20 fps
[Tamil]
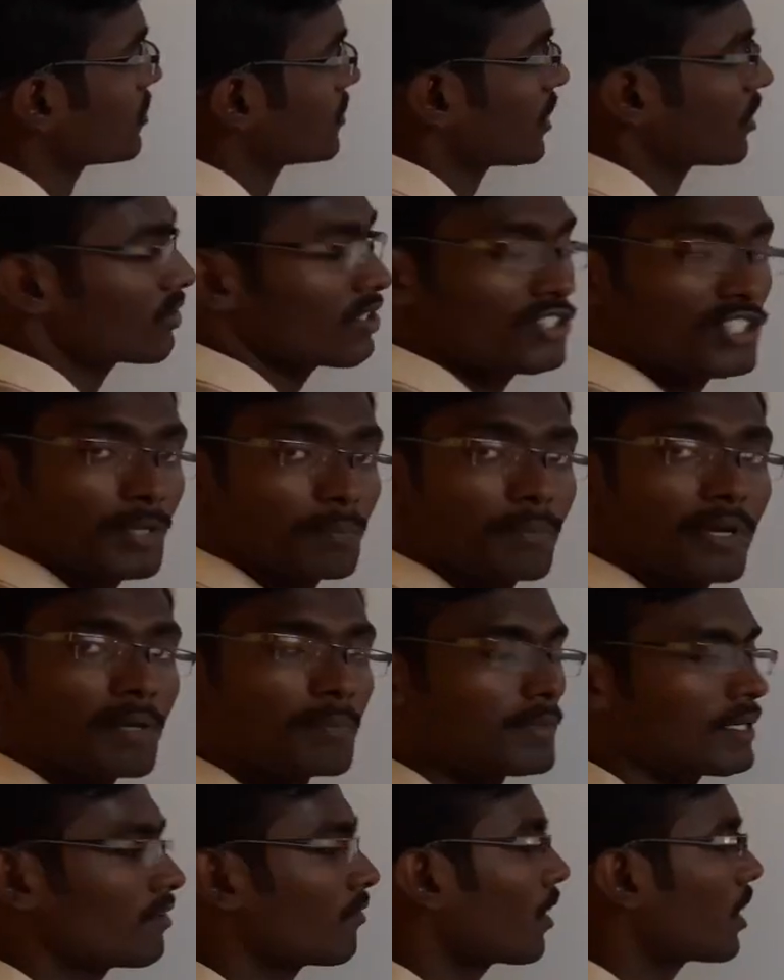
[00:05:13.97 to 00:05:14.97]
சர்க்குலர் ஷேப்
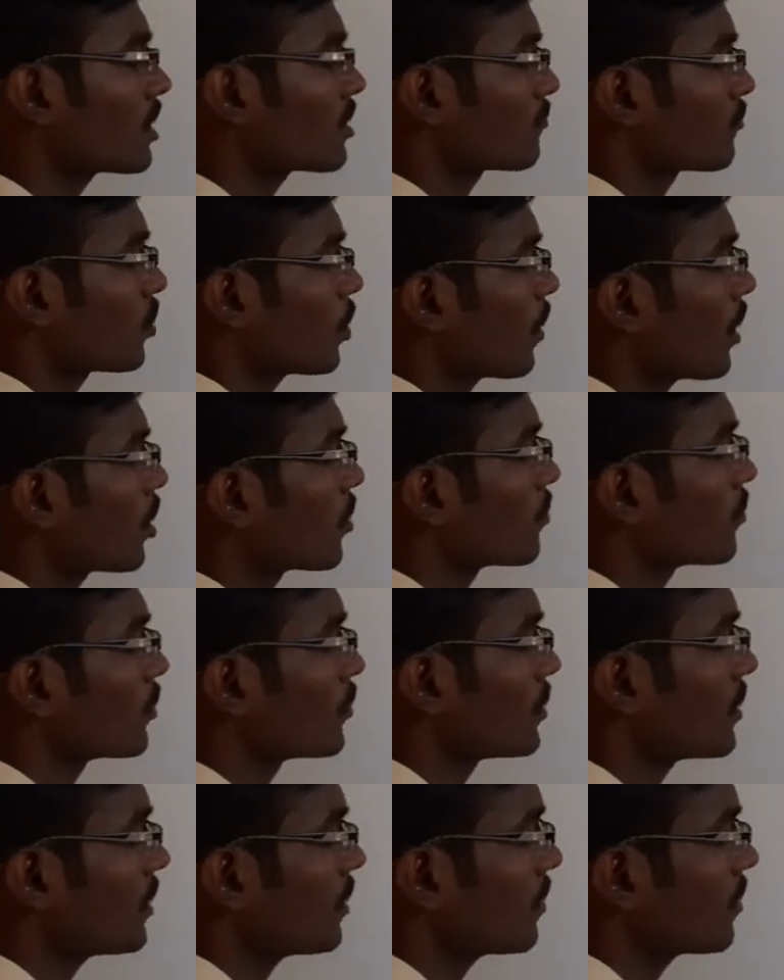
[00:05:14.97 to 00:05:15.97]
பைப்பில் வாட்டர் ஃப்ளோ
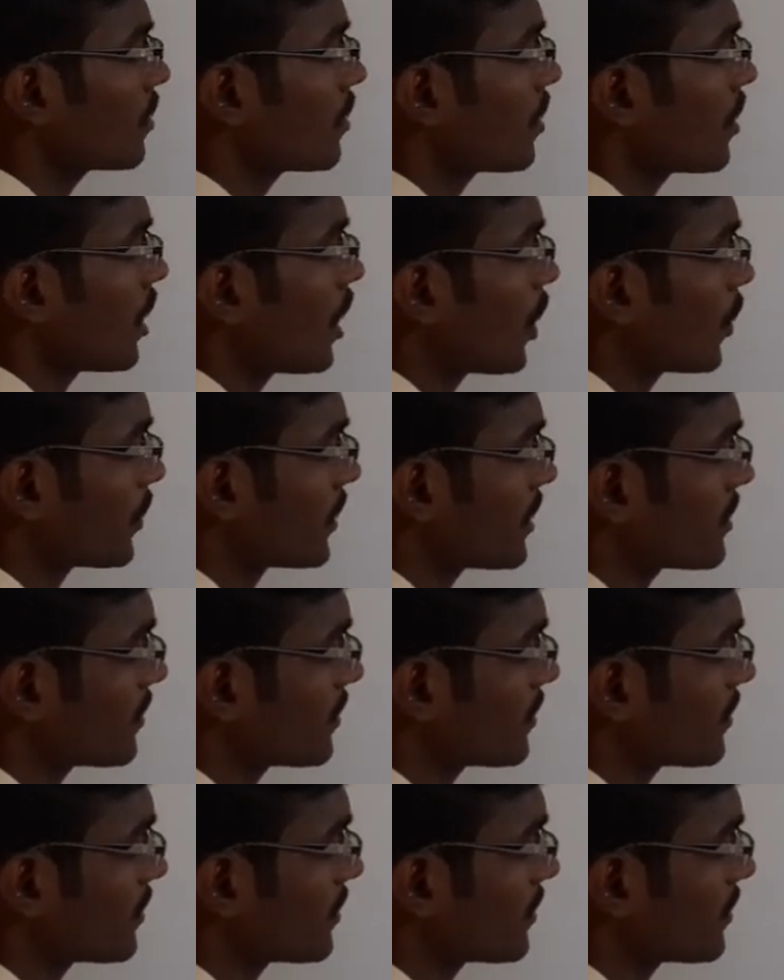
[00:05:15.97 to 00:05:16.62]
ஆகும்போது அவருடைய